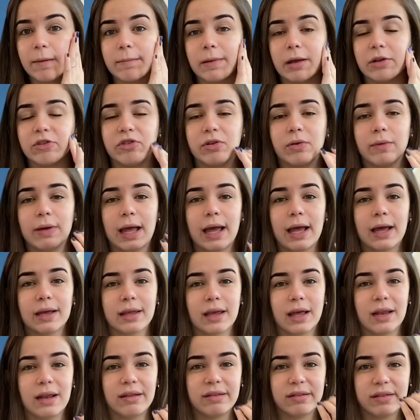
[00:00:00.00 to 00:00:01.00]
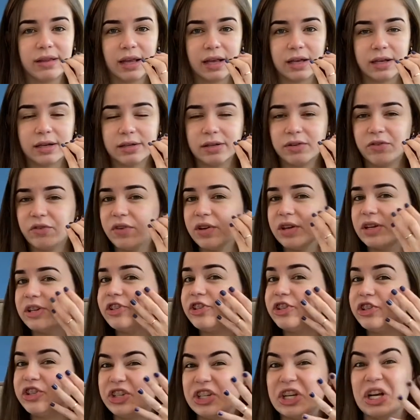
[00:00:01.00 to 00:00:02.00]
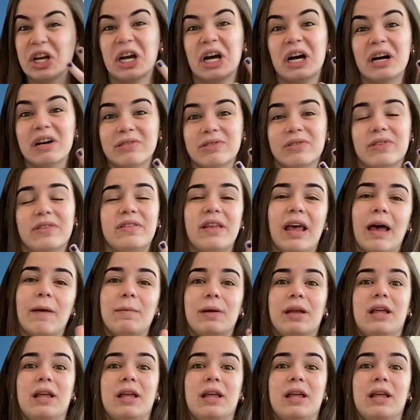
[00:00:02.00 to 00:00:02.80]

mas não é aquela seca que fica esticando, sabe?